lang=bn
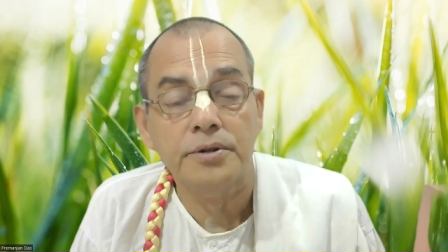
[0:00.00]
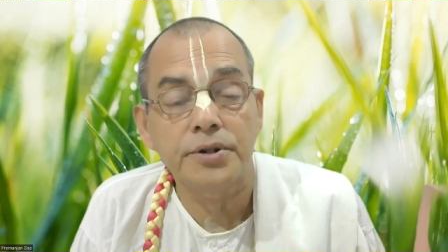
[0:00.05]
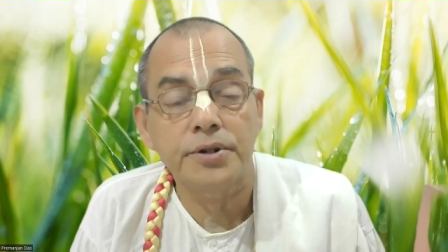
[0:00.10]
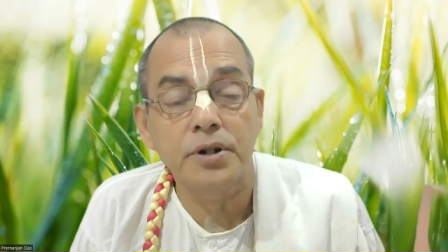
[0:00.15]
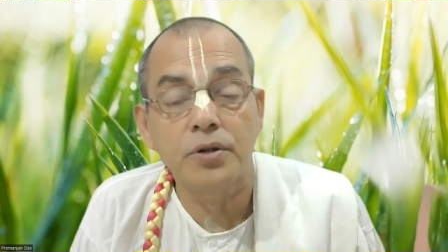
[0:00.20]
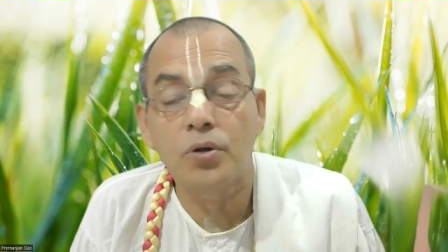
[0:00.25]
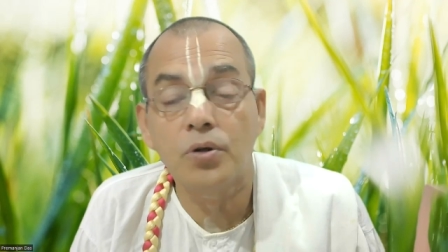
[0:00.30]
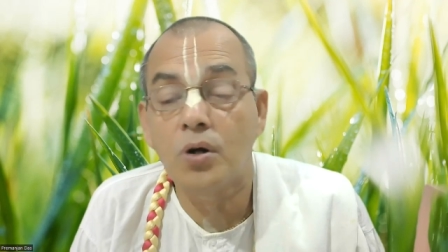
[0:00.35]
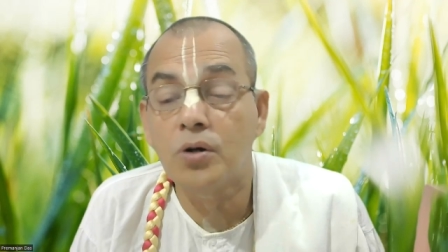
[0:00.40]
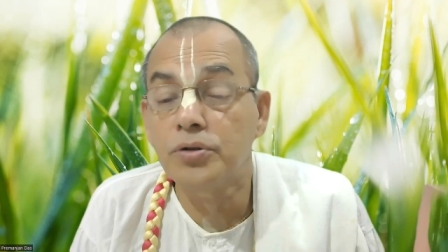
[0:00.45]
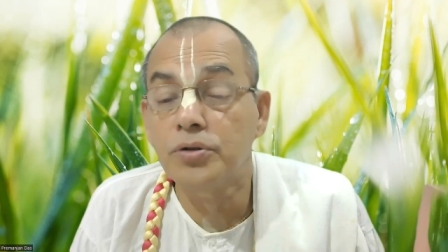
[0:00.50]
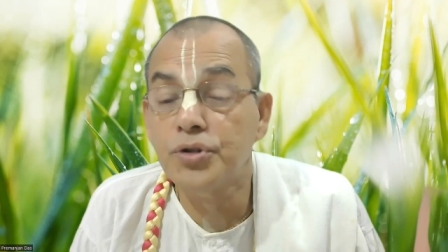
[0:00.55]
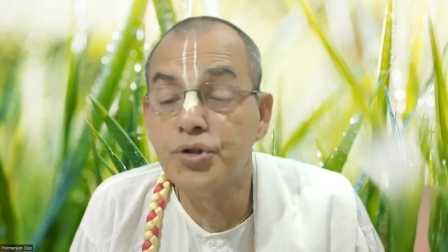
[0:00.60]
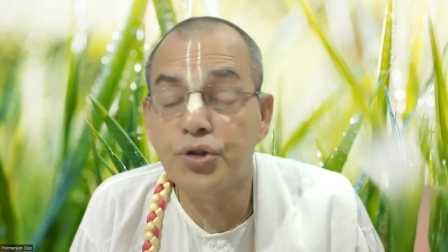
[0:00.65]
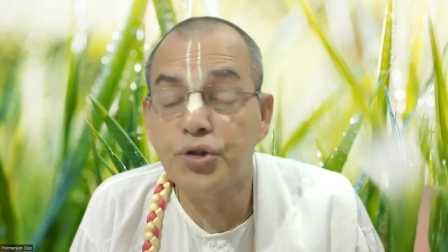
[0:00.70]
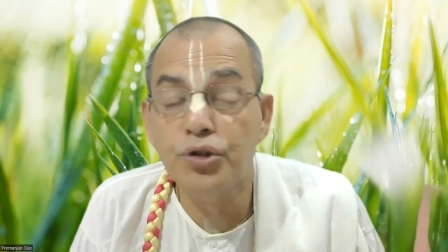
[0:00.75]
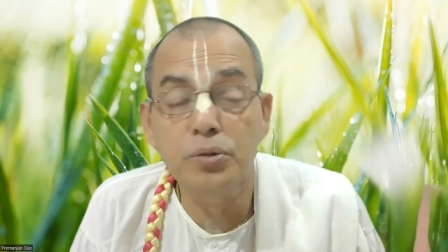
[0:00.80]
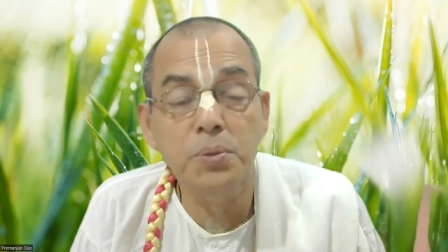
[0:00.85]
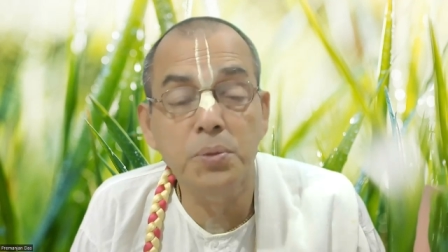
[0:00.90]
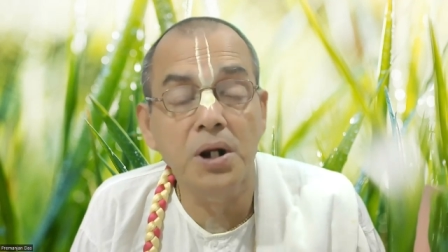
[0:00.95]
তাই কখনো
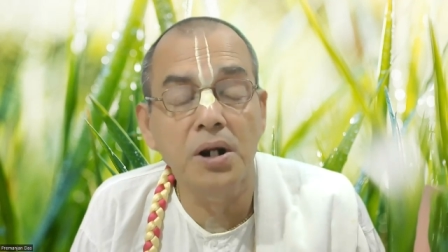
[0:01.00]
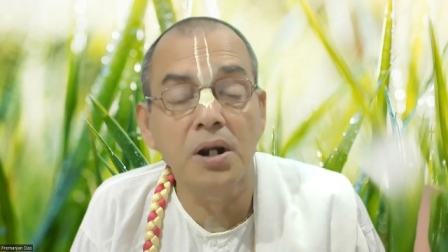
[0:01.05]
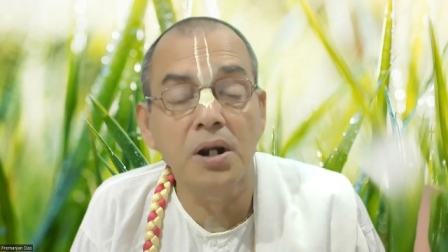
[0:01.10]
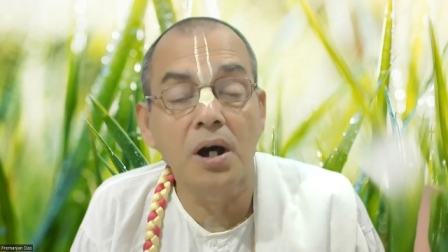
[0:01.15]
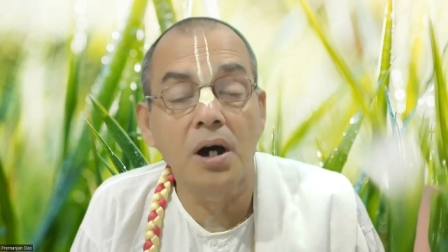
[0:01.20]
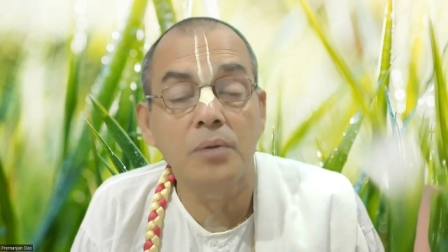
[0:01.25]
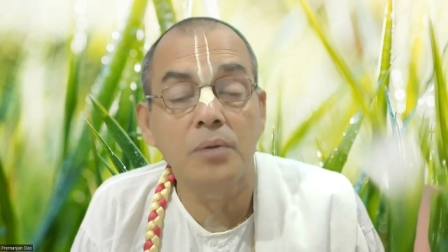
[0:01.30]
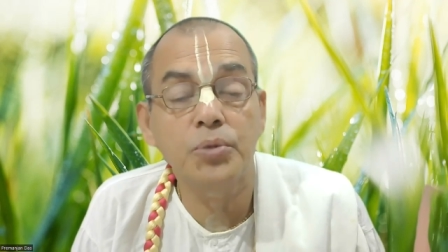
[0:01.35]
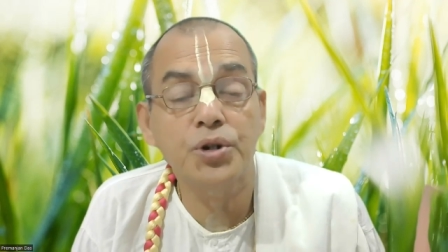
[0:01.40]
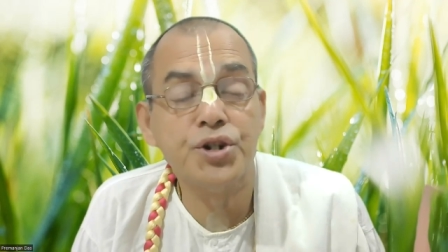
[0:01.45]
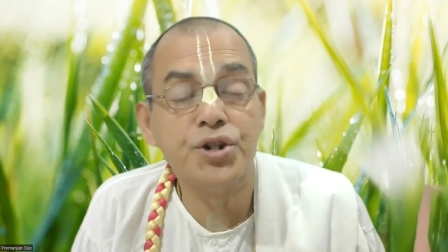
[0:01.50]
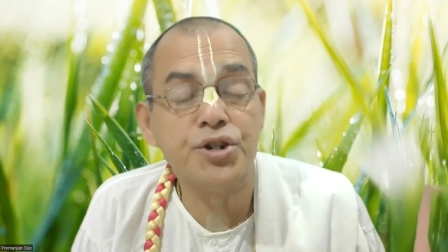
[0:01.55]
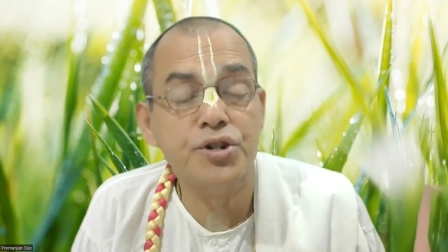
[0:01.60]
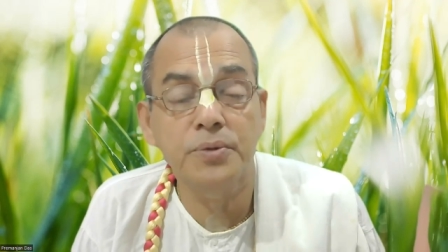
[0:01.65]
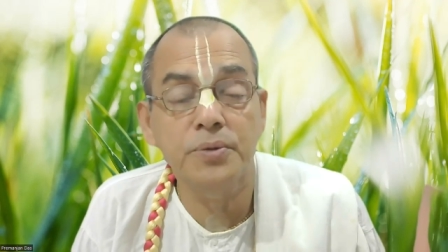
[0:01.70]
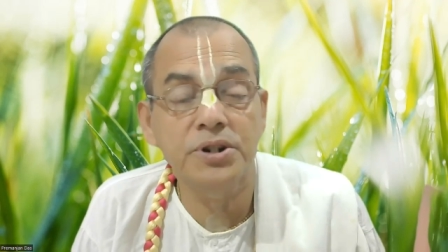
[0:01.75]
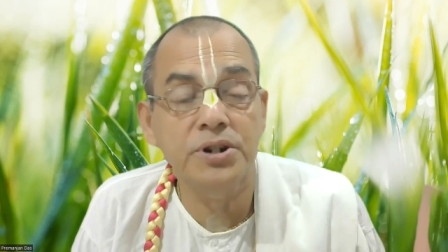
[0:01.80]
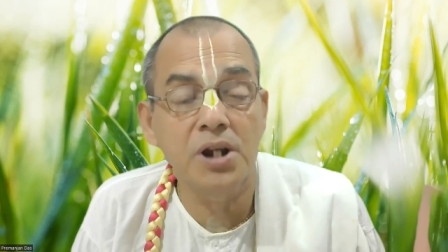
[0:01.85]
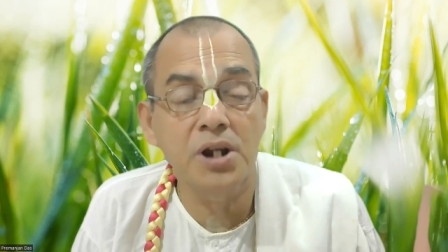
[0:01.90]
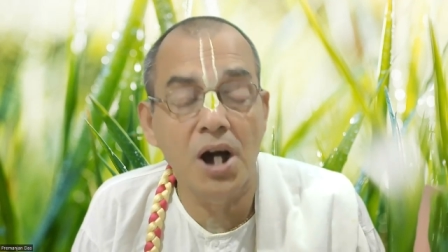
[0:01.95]
শুনবেন না
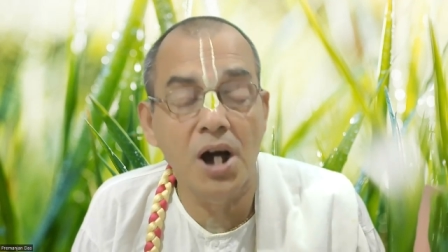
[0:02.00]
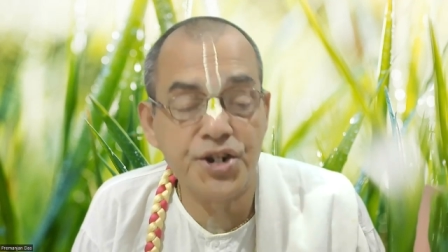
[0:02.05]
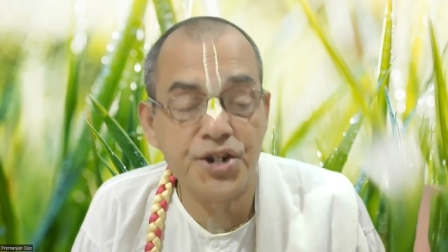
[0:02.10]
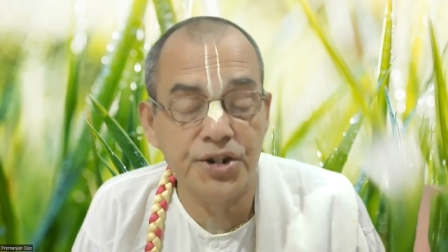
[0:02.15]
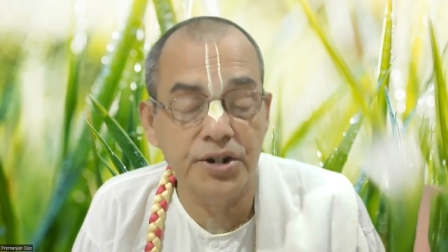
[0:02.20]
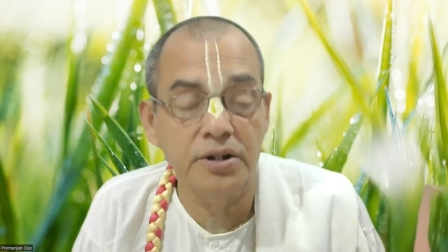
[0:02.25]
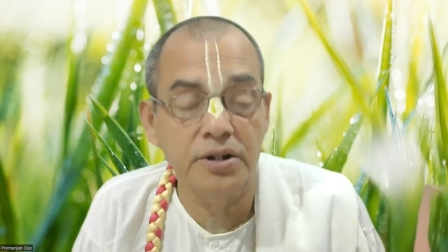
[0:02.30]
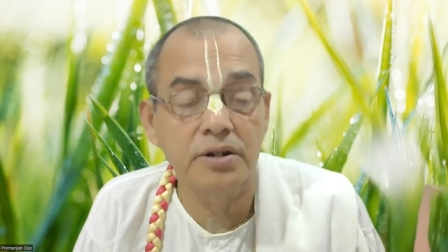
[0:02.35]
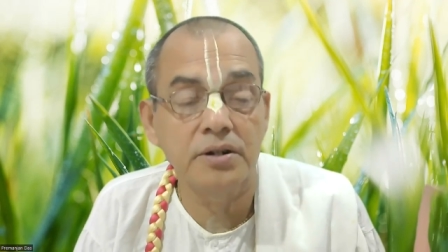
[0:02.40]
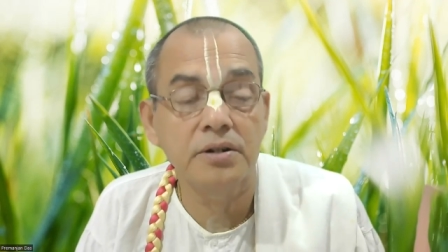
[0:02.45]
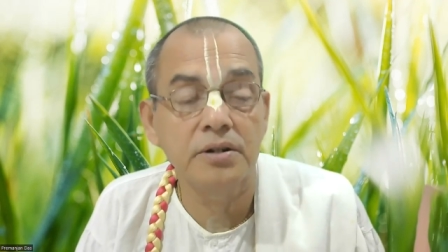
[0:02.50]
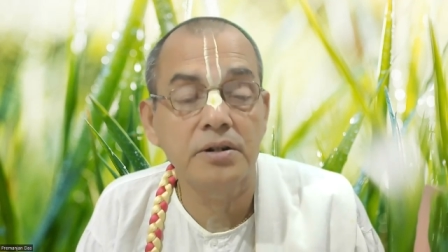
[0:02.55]
বৈষ্ণব ইতিহাসে